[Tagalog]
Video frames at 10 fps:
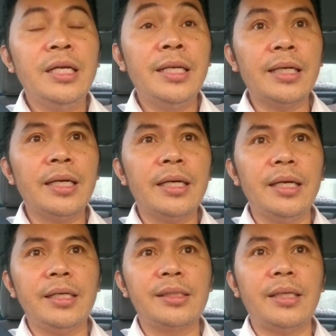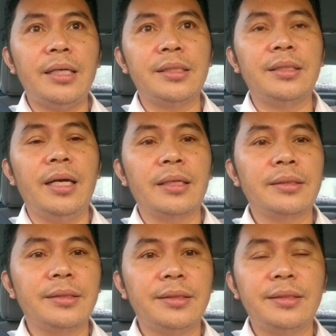nakaka-excite siya
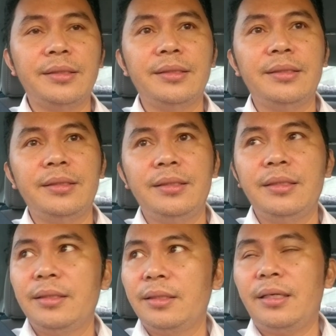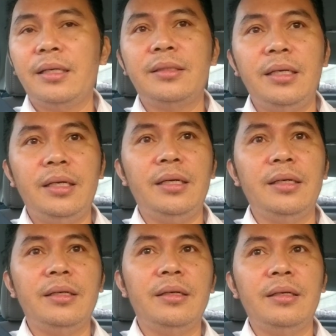kasi
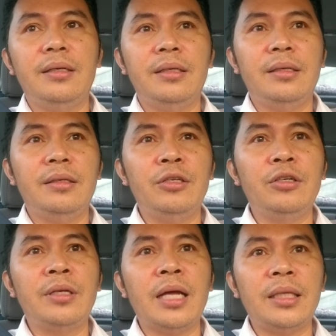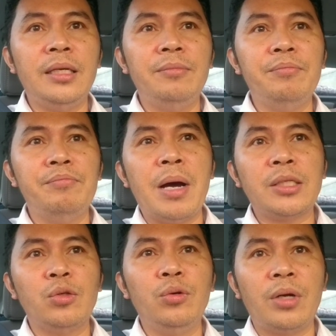yung dating
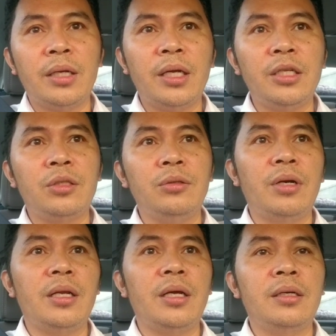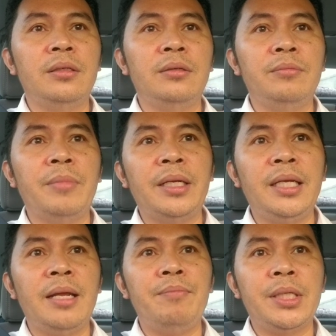basura na itsura ng
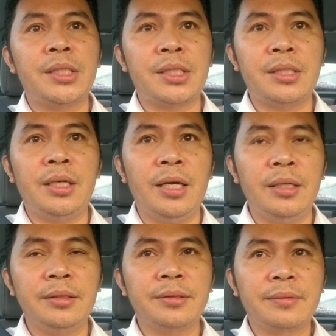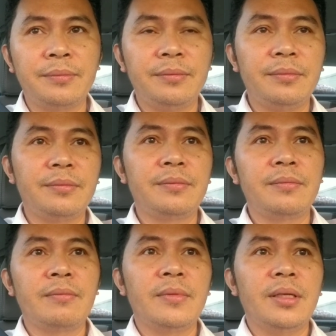Manila Beach na yan
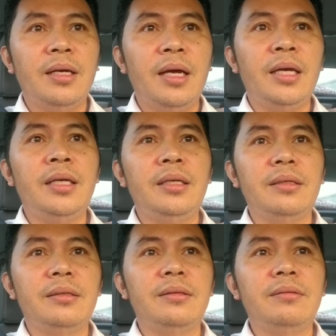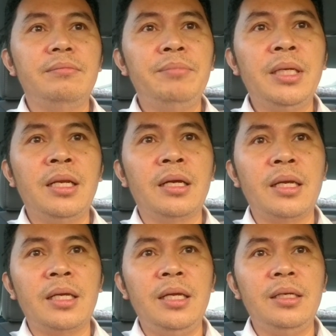ay biglang
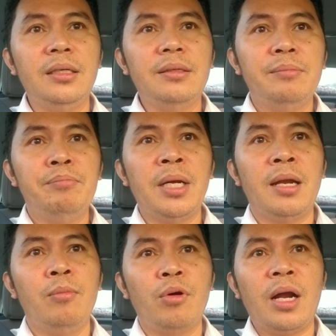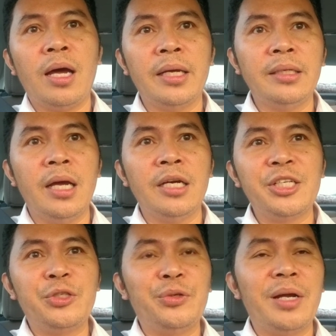naging malaburakay na ang
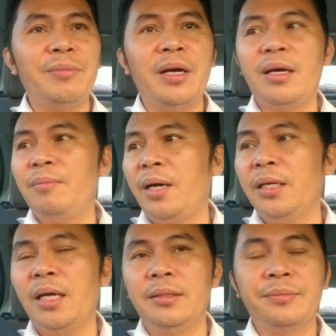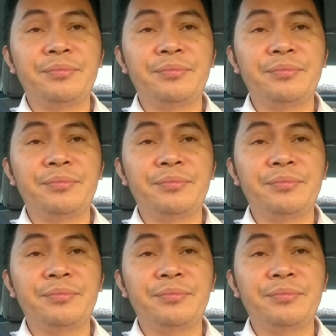itsura mga kabayan